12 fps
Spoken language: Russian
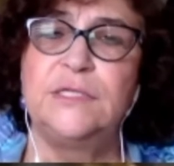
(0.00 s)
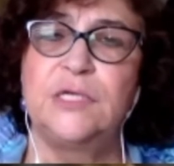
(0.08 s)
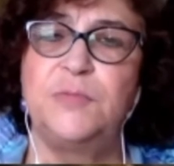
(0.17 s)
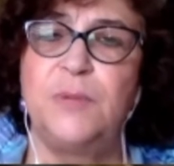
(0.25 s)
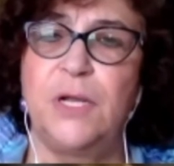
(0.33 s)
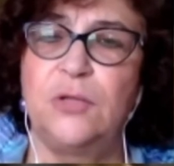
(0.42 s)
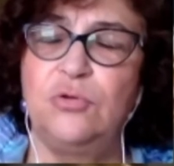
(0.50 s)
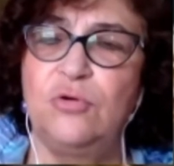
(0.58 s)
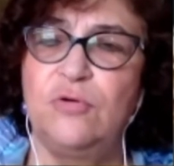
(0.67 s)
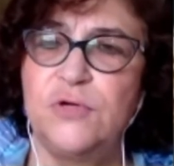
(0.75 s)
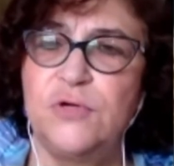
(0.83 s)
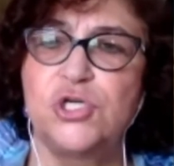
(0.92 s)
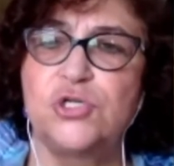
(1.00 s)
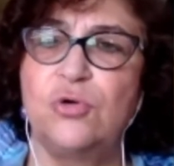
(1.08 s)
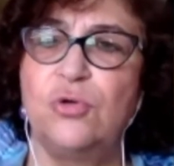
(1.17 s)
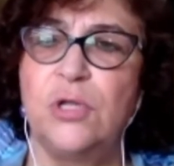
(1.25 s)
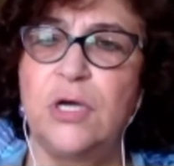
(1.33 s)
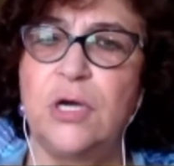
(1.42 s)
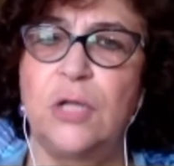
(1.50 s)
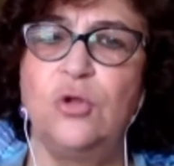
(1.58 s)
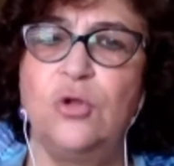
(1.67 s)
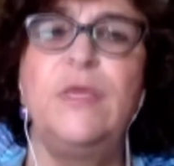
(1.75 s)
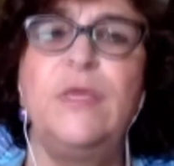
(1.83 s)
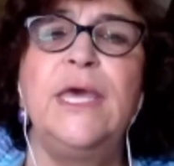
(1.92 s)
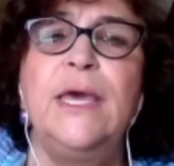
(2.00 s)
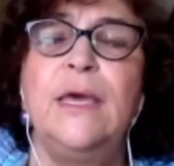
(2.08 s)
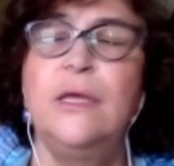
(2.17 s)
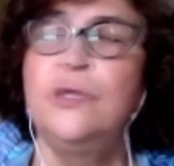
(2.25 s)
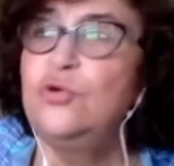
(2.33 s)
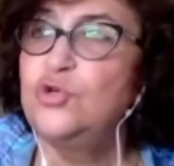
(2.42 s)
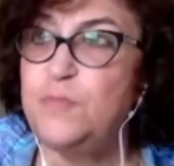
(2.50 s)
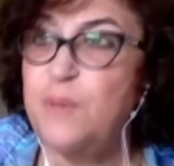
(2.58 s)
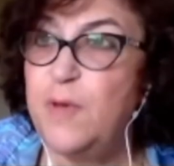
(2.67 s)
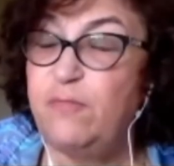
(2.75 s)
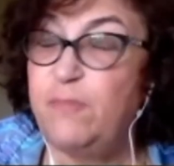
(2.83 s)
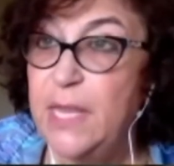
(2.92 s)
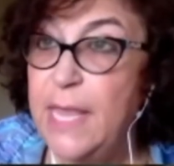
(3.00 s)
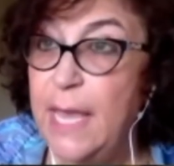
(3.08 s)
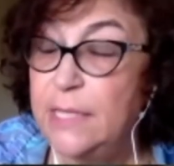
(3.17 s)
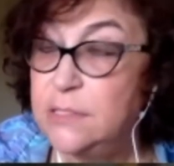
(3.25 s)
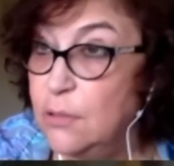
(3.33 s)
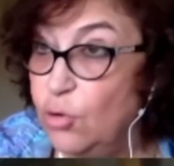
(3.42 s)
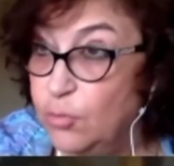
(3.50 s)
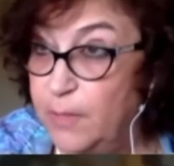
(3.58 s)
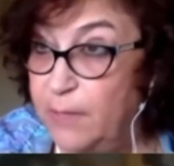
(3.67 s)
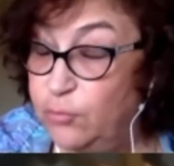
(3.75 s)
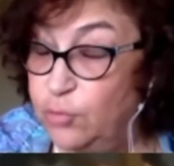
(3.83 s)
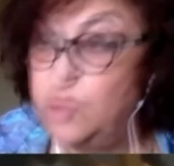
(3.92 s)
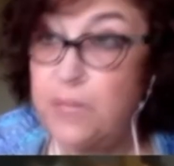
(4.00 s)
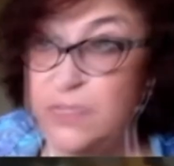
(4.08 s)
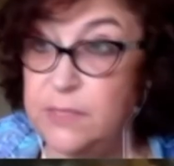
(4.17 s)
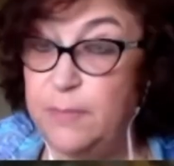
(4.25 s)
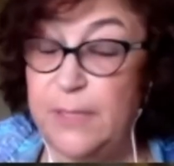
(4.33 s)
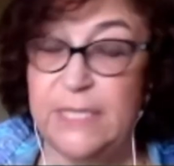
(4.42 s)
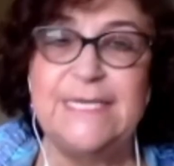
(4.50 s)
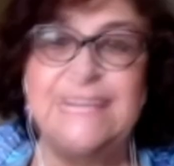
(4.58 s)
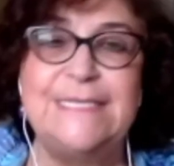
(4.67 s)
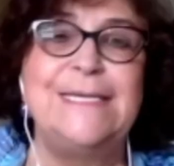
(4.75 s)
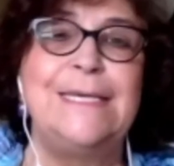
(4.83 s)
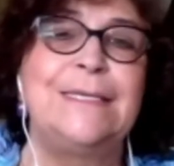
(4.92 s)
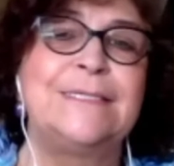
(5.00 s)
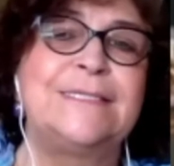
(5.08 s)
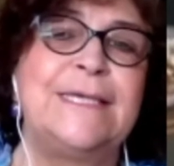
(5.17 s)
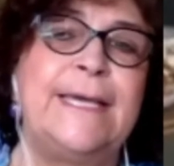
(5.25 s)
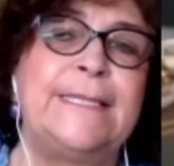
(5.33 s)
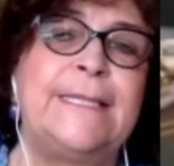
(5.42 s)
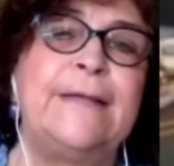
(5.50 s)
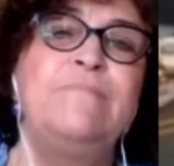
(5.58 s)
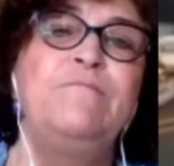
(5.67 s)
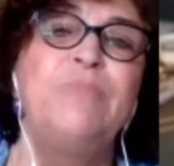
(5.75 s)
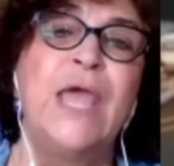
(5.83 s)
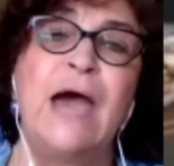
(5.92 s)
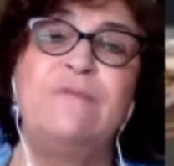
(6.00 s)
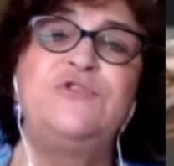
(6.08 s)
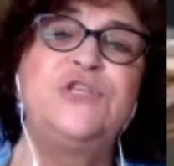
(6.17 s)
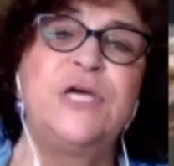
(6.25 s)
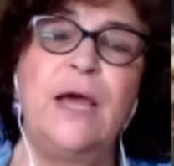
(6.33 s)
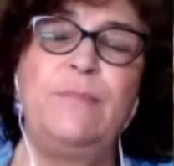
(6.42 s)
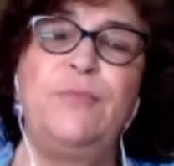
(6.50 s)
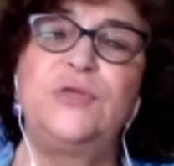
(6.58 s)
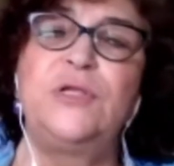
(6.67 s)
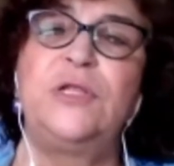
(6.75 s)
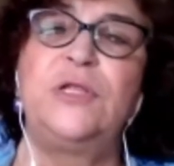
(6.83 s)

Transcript: из аспирантуры высшей школы экономики, не успев принять, он, правда, успел заплатить деньги за это, а вчера, после